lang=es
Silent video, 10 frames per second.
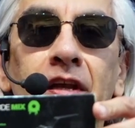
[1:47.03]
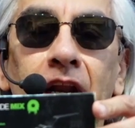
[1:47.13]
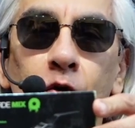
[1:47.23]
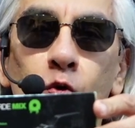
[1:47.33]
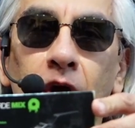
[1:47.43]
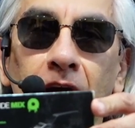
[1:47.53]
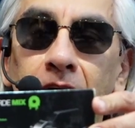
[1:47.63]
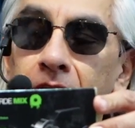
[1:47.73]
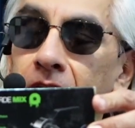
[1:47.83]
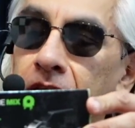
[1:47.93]
la aguja,
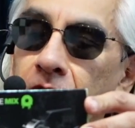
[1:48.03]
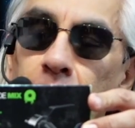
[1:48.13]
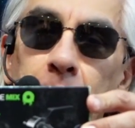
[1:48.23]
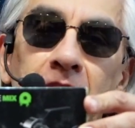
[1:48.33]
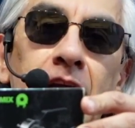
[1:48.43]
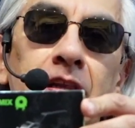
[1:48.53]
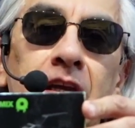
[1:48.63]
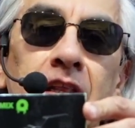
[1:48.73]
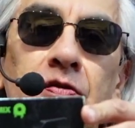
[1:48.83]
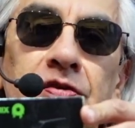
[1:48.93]
de forma tal de que
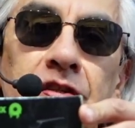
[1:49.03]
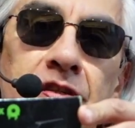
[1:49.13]
entonces